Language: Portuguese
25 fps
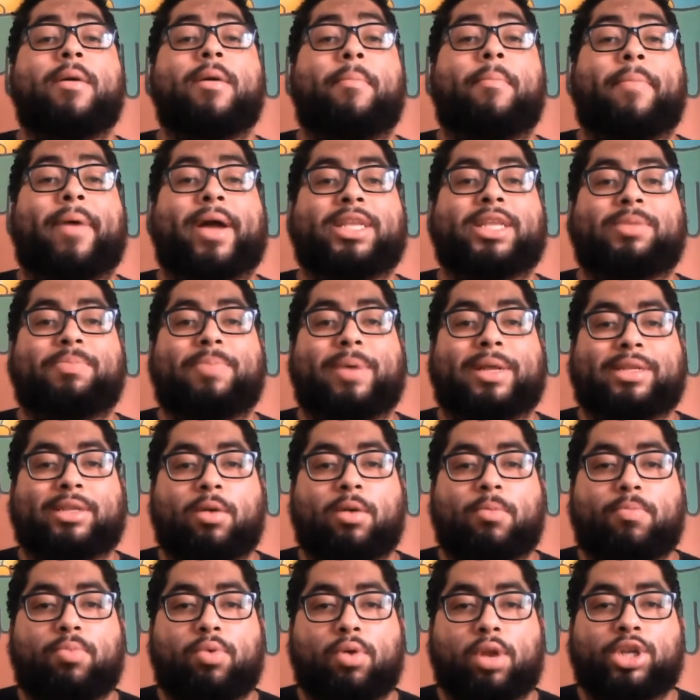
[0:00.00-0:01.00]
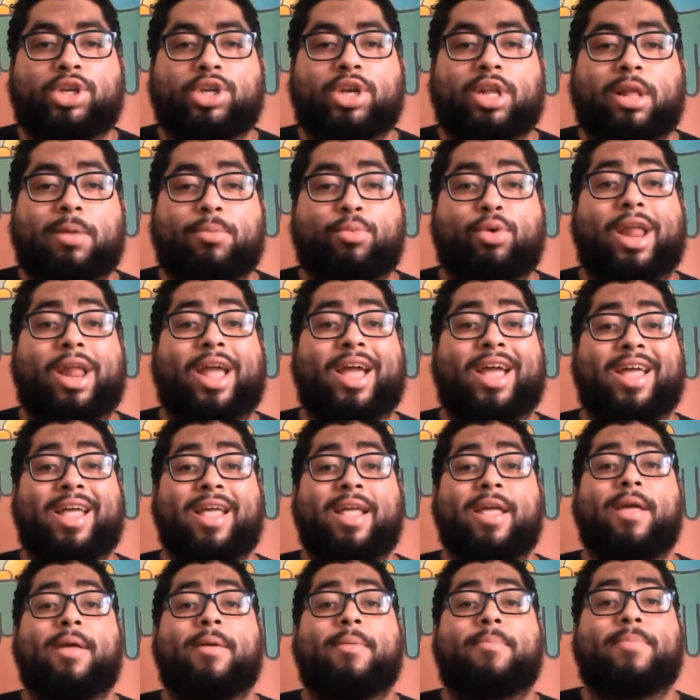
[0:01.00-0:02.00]
participação política da mulher,
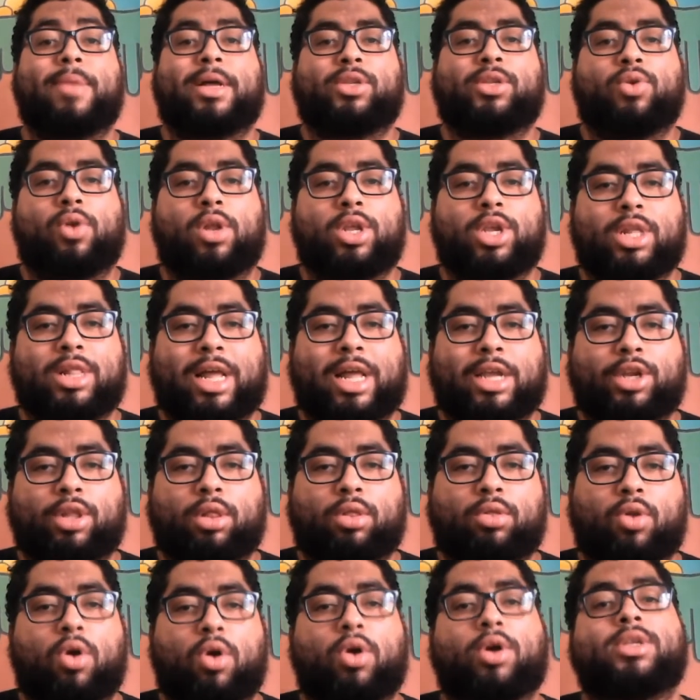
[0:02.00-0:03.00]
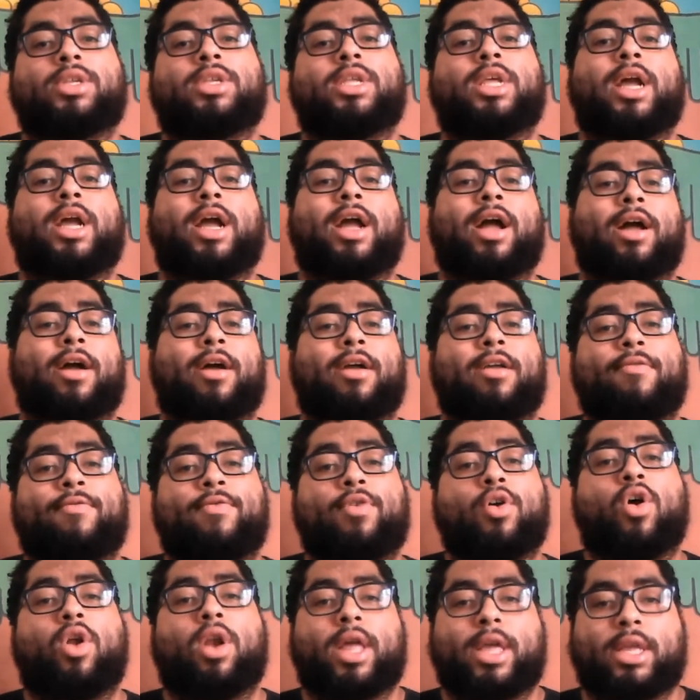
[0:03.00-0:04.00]
masculinidade tóxica e
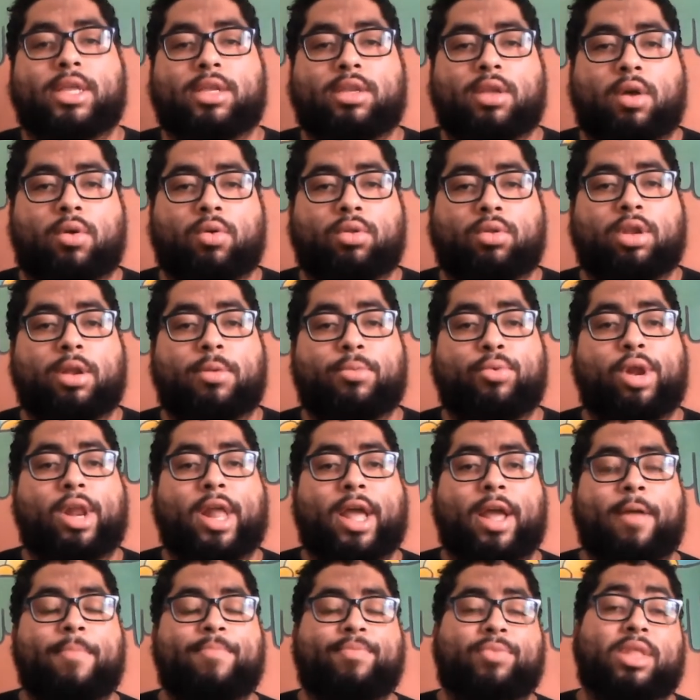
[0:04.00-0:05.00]
violência contra a mulher,